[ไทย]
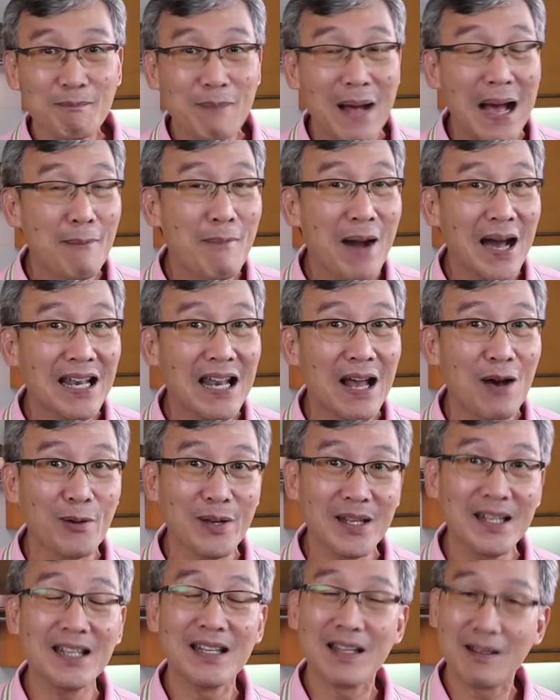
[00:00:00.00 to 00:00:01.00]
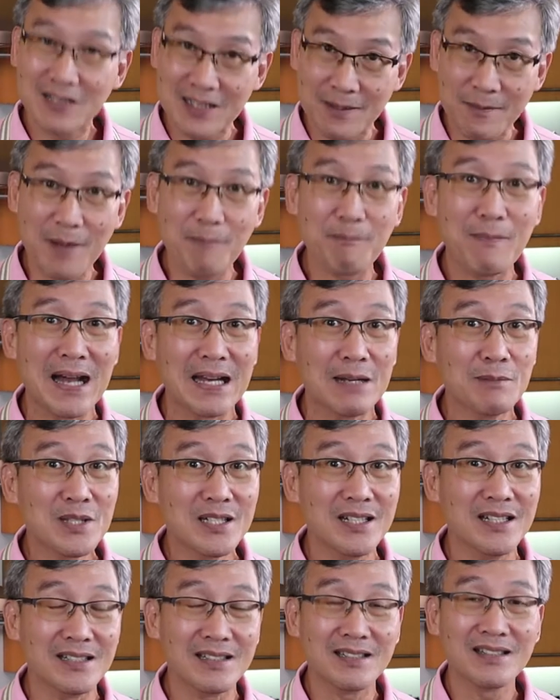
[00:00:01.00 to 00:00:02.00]
ปลาบ้านเหล่านี้สำหรับปลาน้ำ
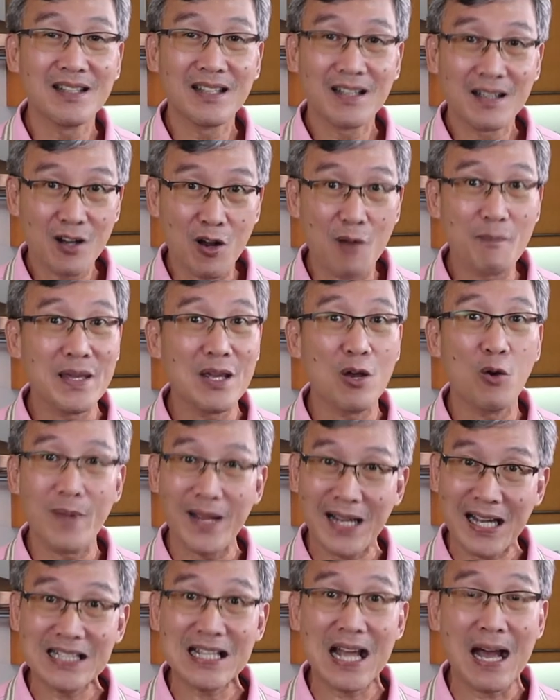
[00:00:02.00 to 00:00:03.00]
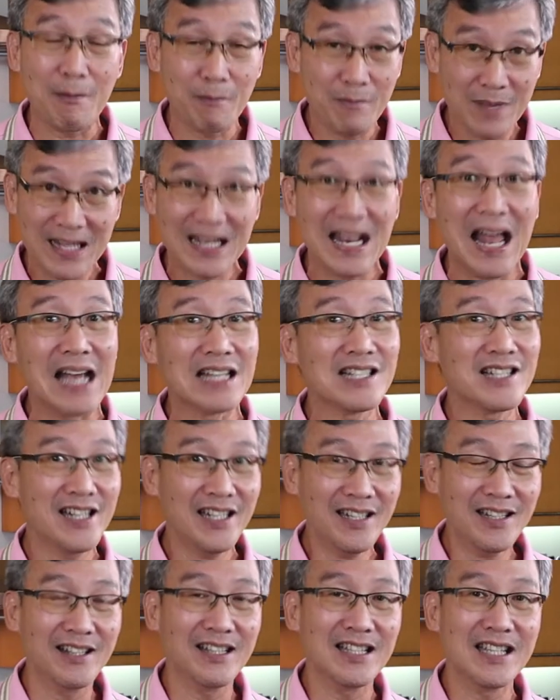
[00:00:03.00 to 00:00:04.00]
จืดก็มีโอเมก้า 3 หลายชนิด
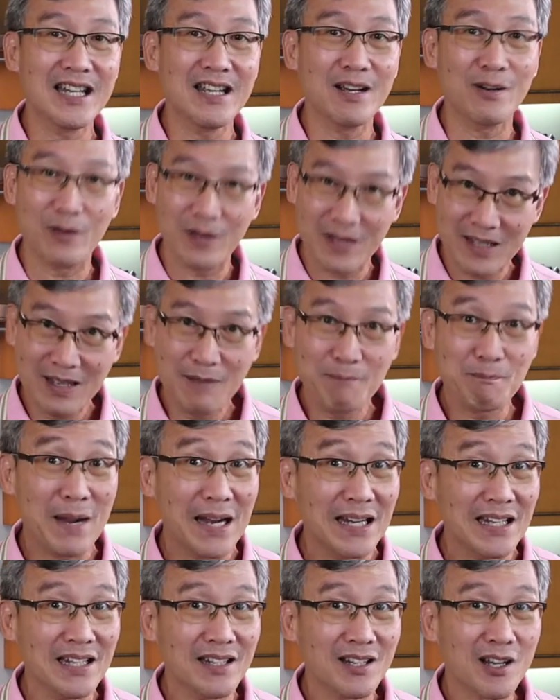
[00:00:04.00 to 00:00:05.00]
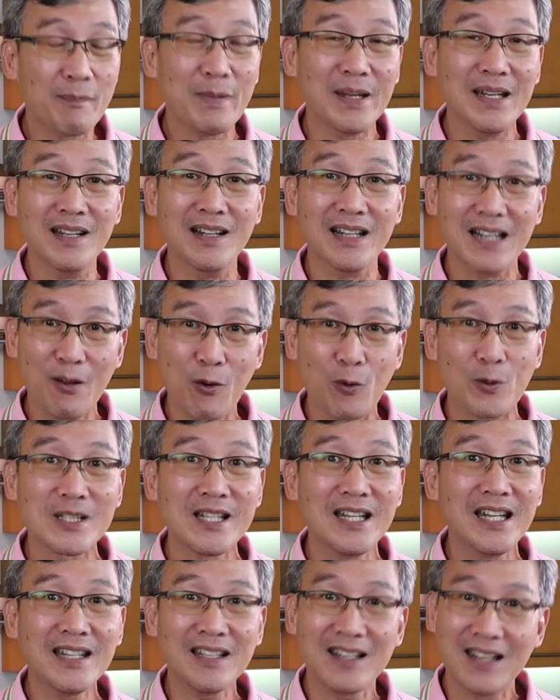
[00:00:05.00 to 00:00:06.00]
เลยทีเดียวปลานินก็เป็นหนึ่งใน6ช
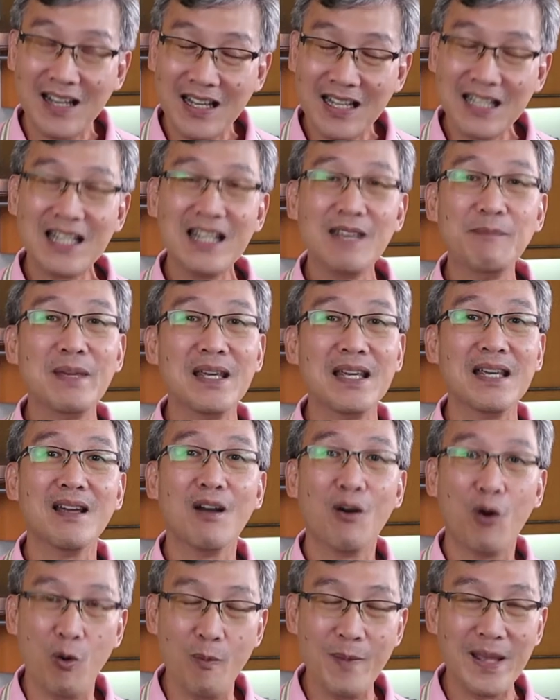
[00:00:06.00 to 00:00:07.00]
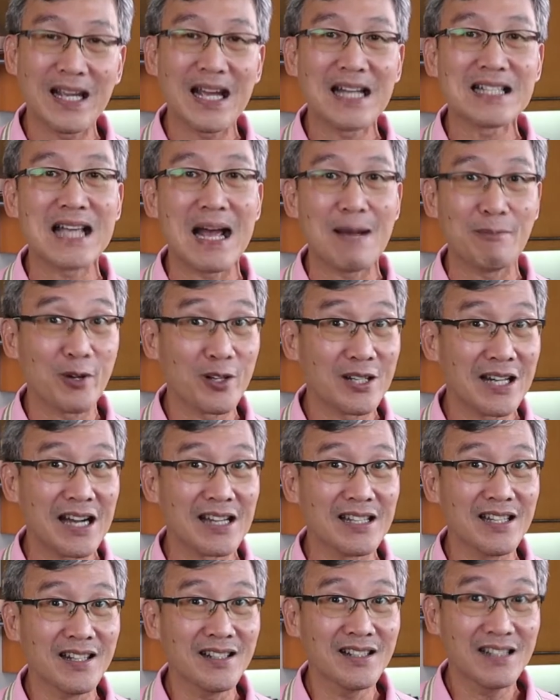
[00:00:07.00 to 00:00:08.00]
นิดที่มีโอเมก้า3ค่อนข้าง
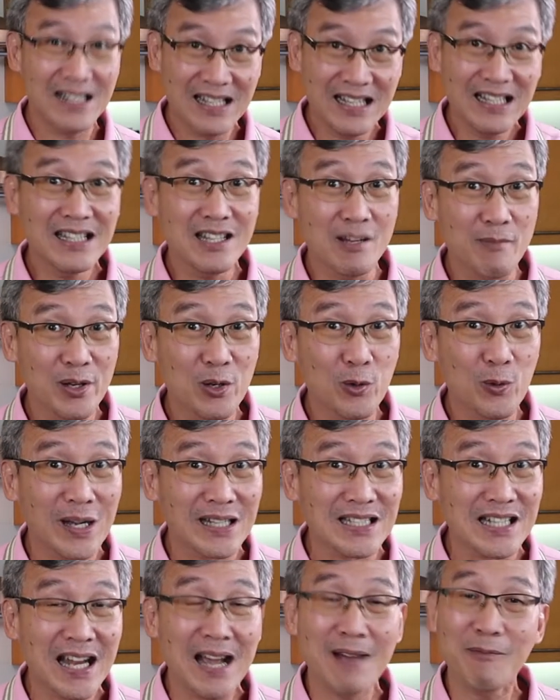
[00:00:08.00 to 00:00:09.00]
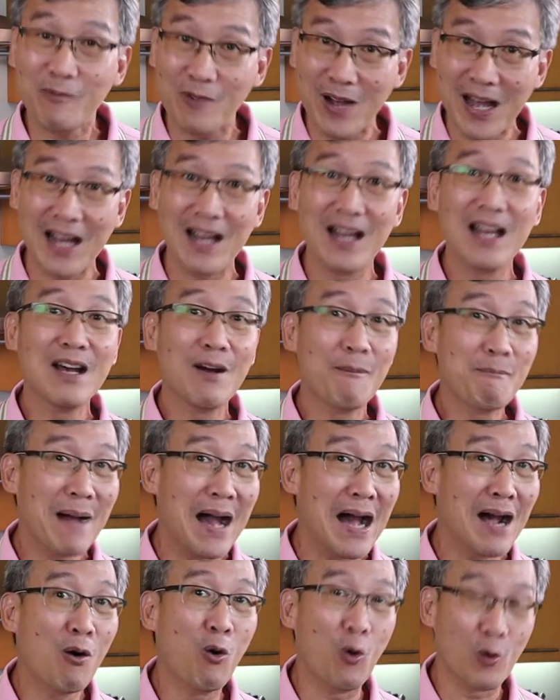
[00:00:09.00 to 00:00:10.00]
เยอะ เดี๋ยวมาดูกันสิครับว่าปลา
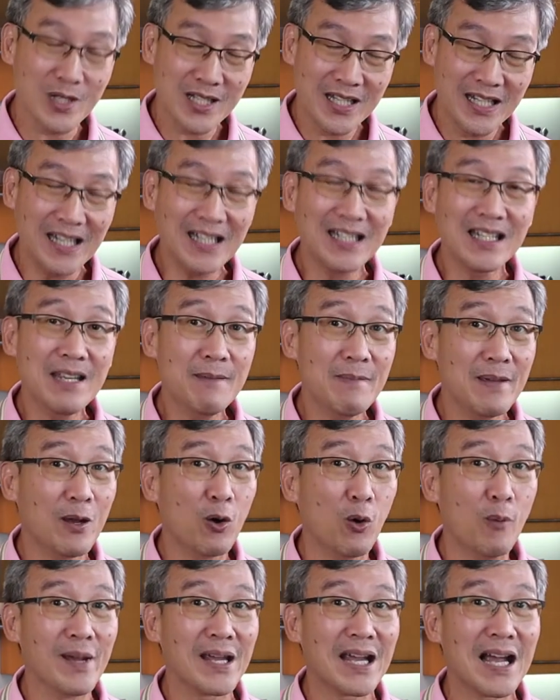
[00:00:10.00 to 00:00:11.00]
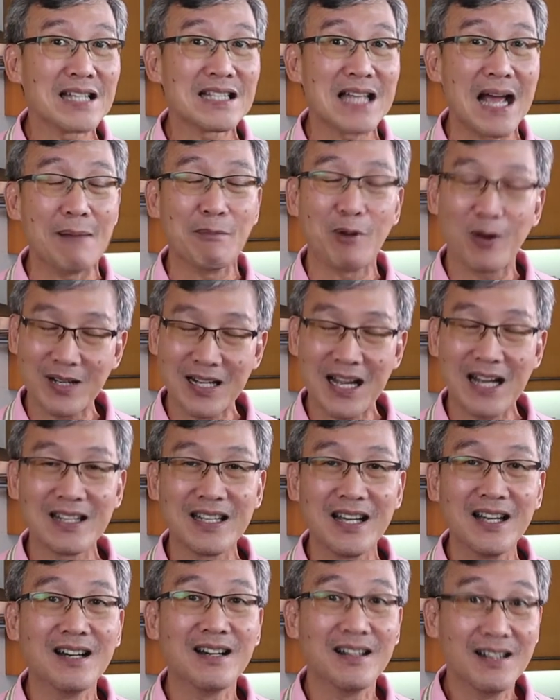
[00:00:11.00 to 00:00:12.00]
6 ชนิดที่มีโอเมก้า3ค่อนข้าง
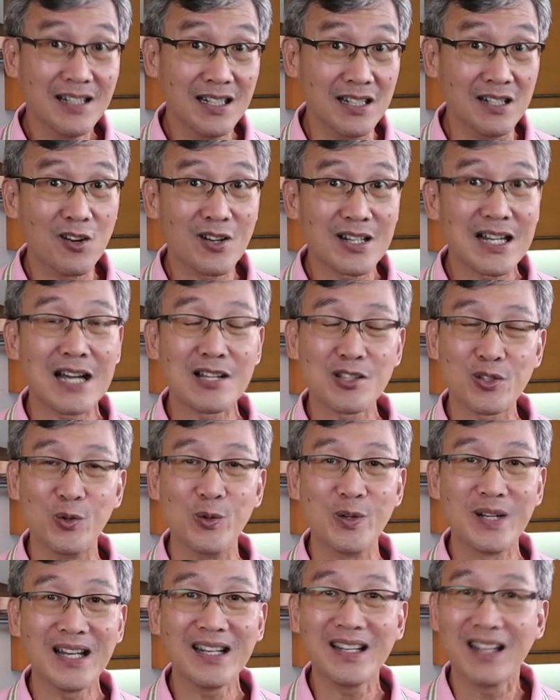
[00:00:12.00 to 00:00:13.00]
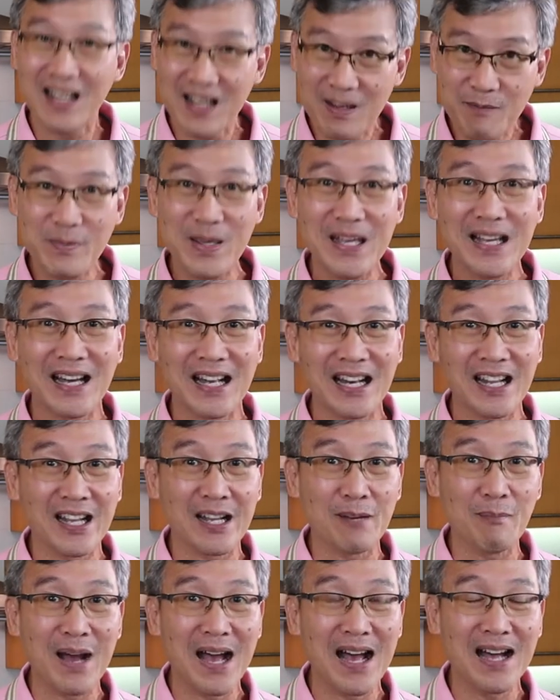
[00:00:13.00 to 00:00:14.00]
เยอะหรือค่อนข้างสูงนั้น มีอะไร
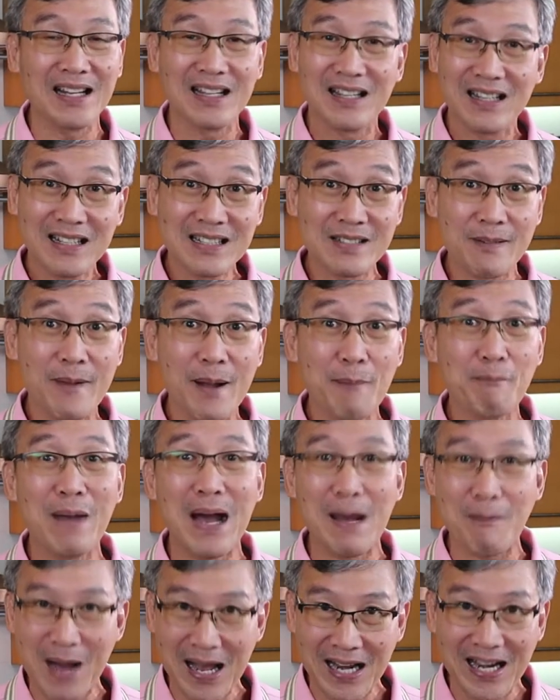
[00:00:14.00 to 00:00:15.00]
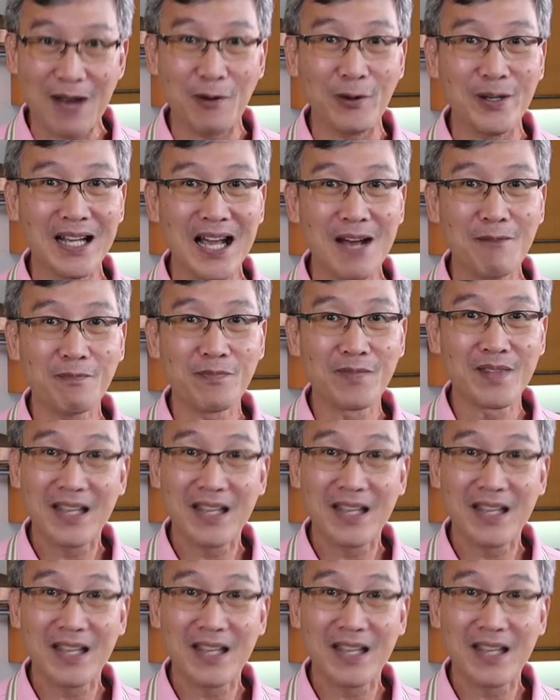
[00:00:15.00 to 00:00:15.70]
กันบ้างสำหรับปลาบ้านเราครับ